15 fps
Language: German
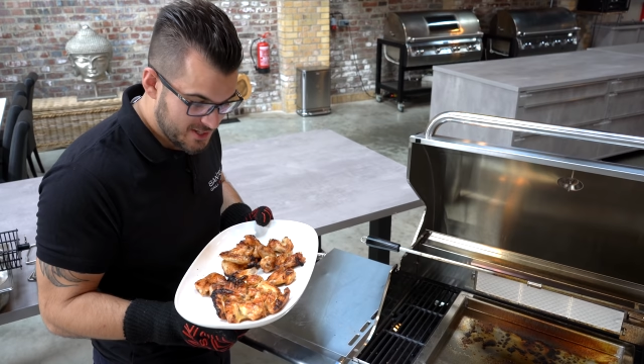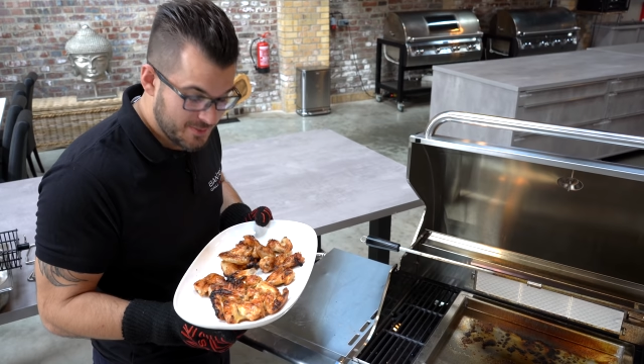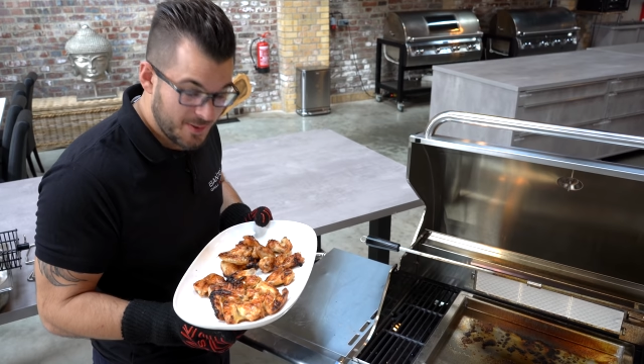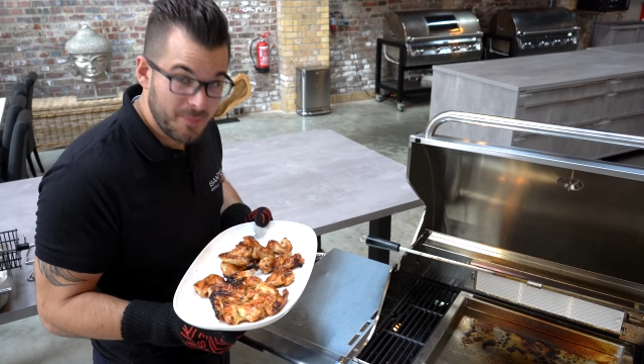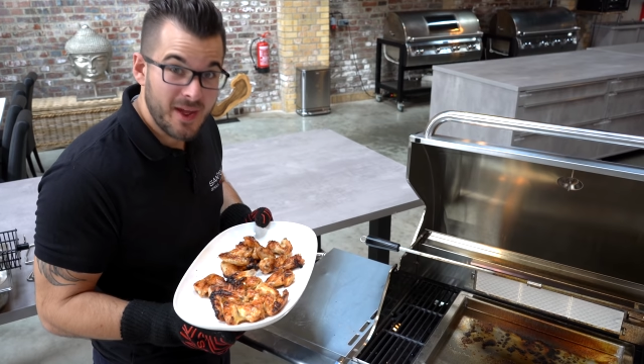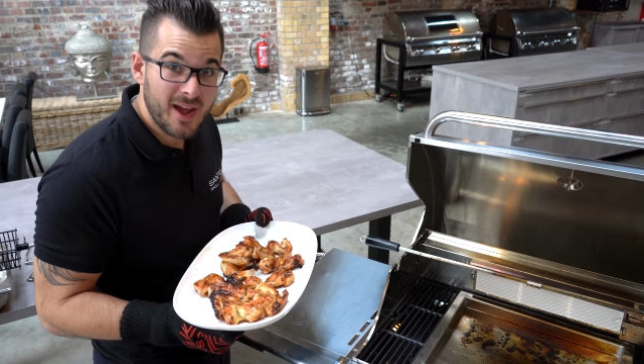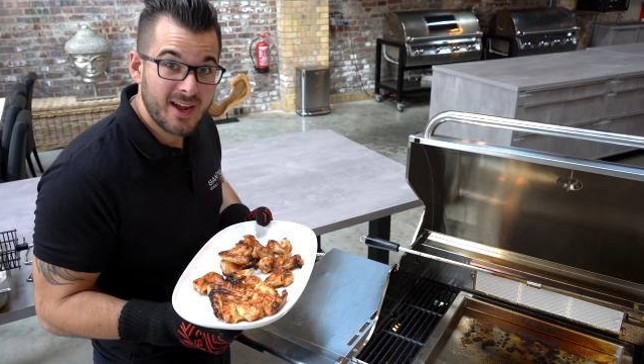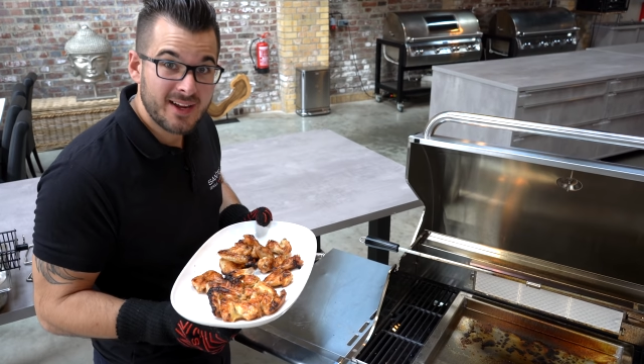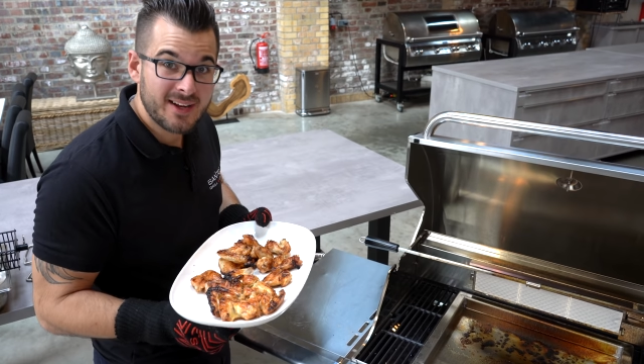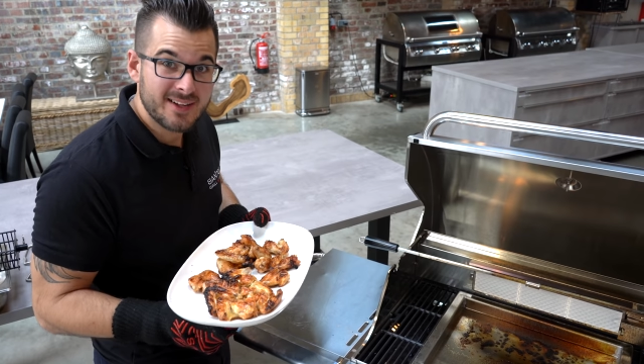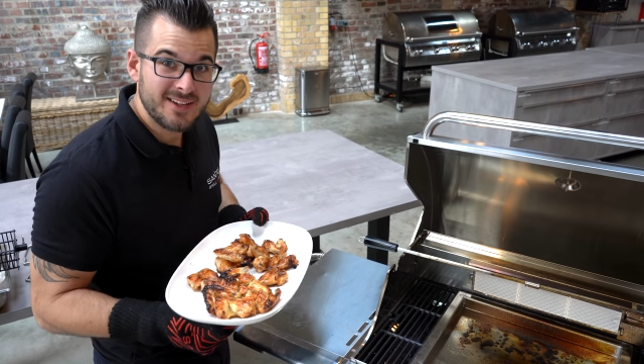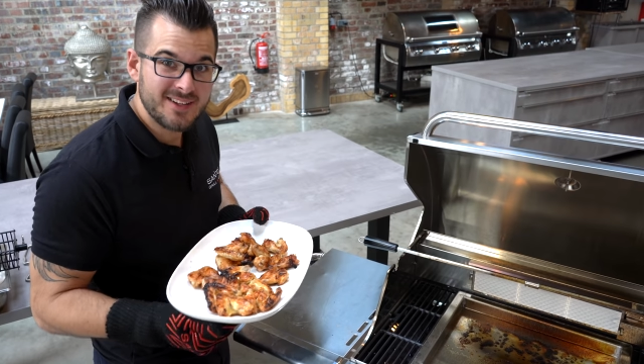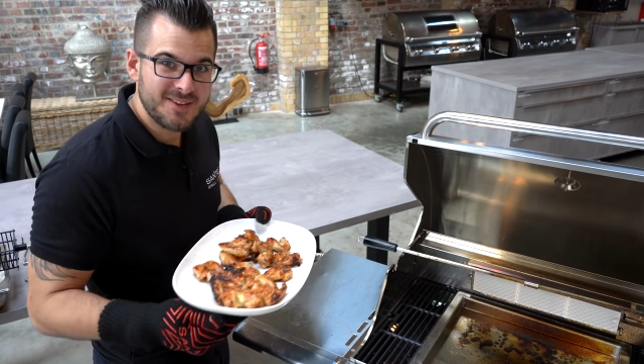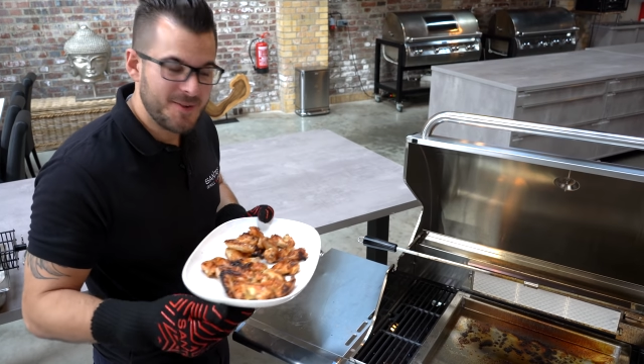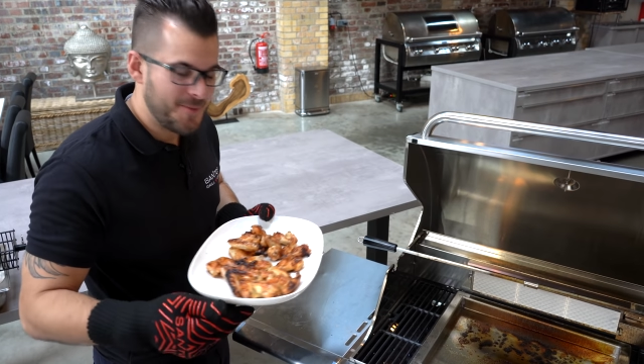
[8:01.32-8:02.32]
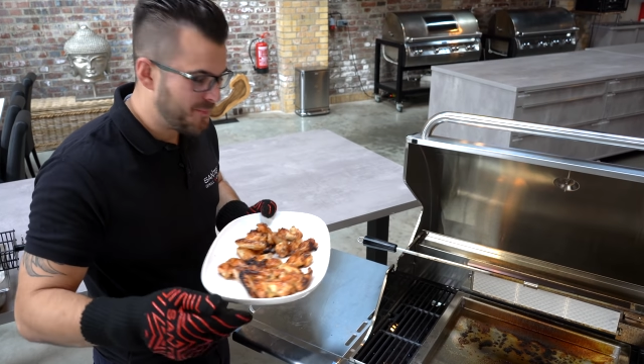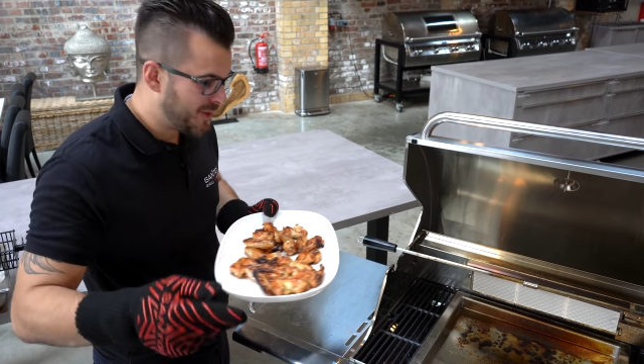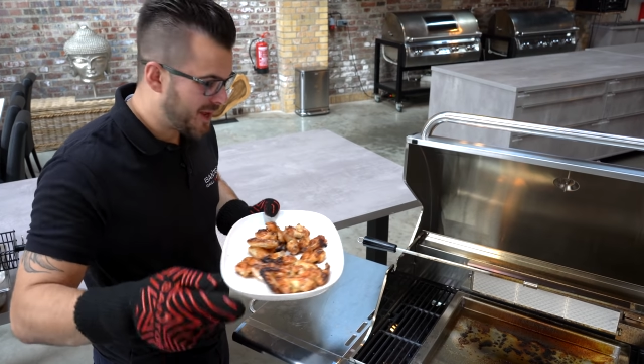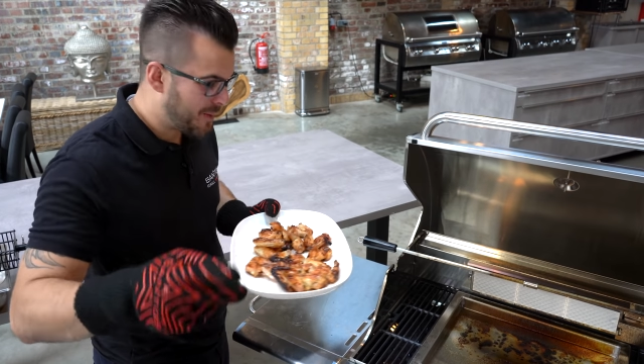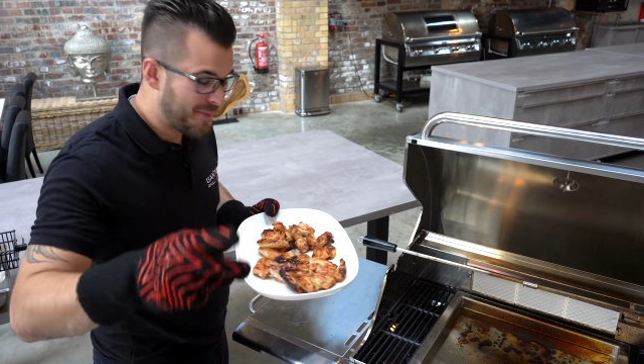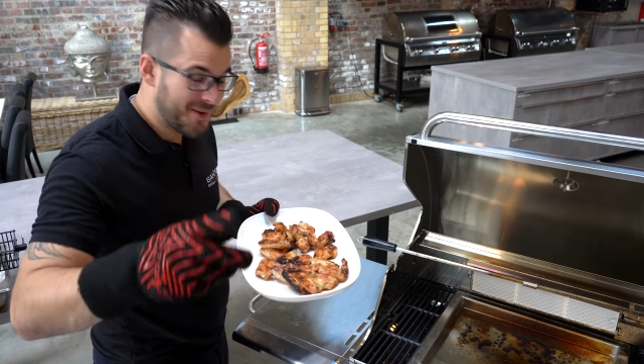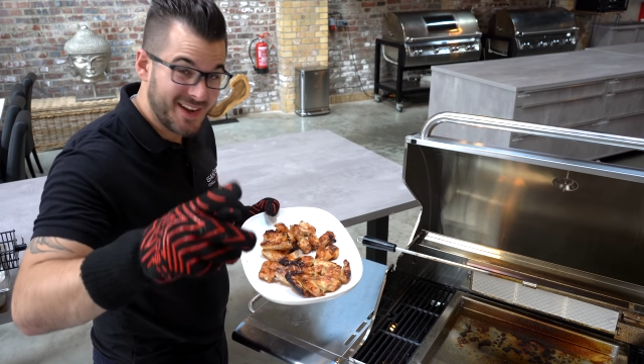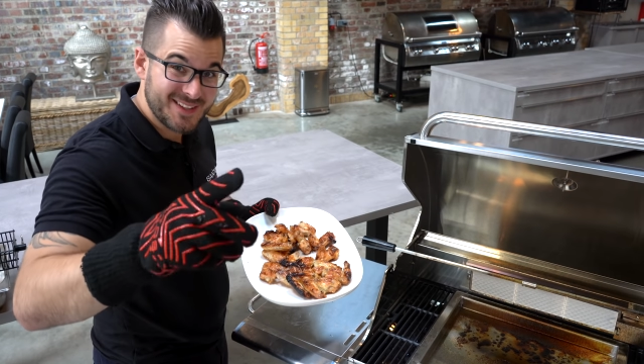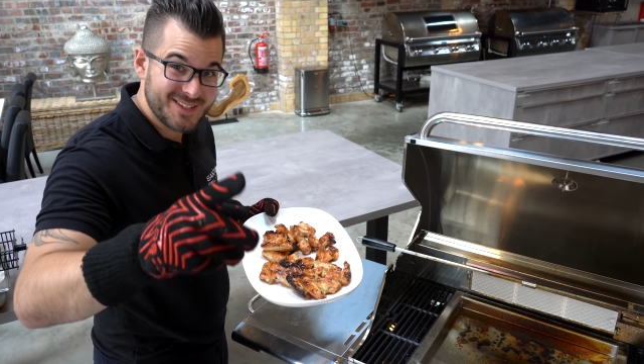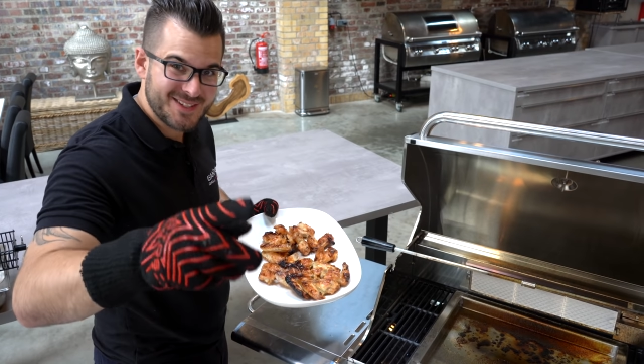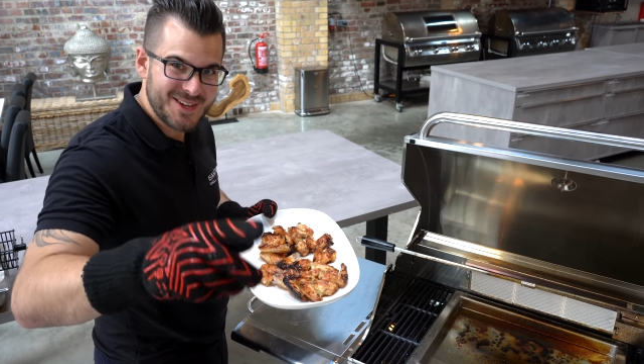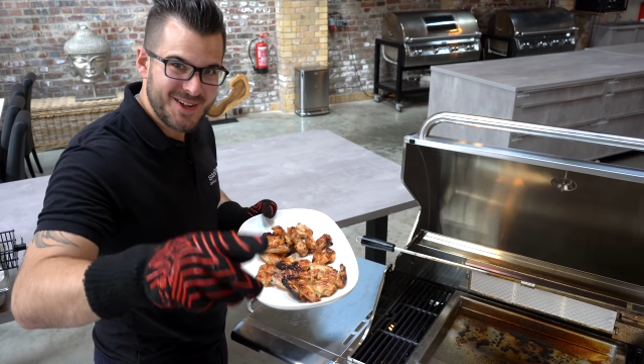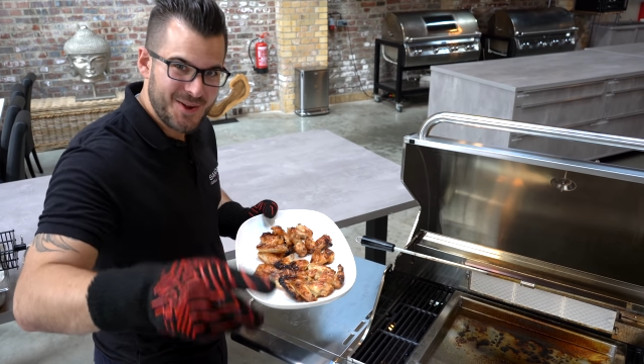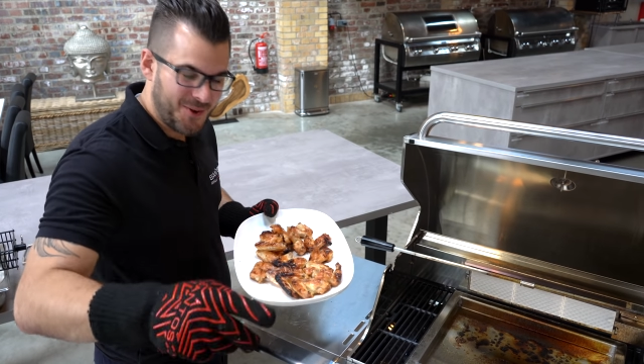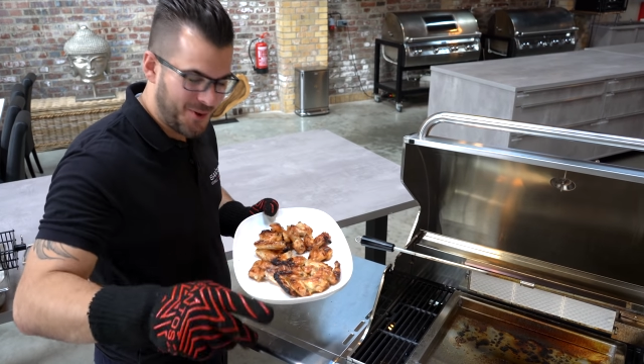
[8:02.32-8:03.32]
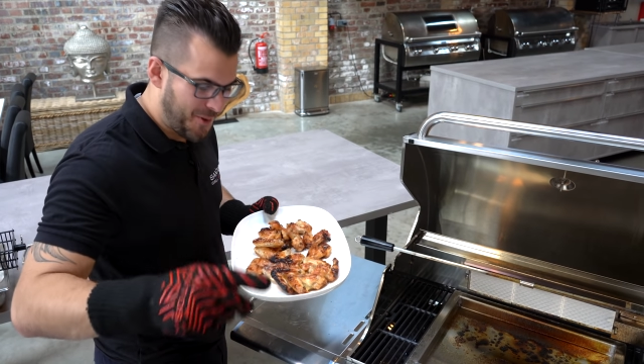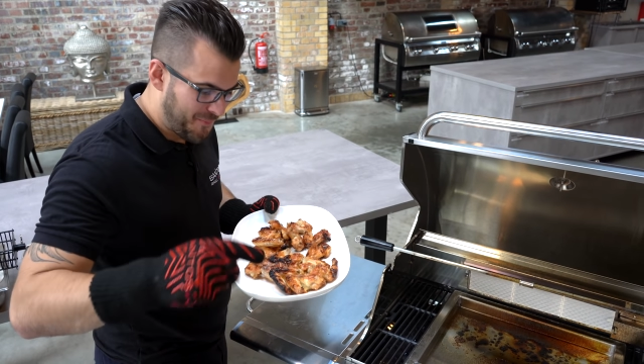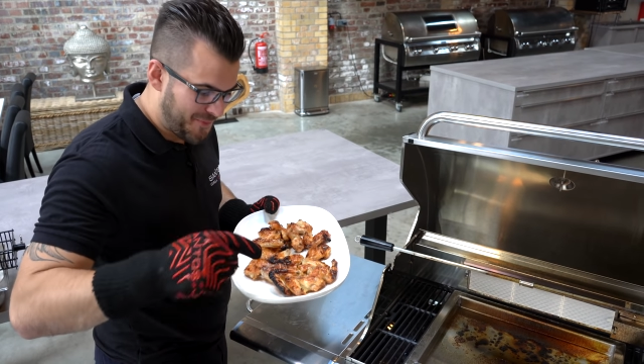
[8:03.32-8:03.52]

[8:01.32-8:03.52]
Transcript: Spaß beim Nachgrillen, aber jetzt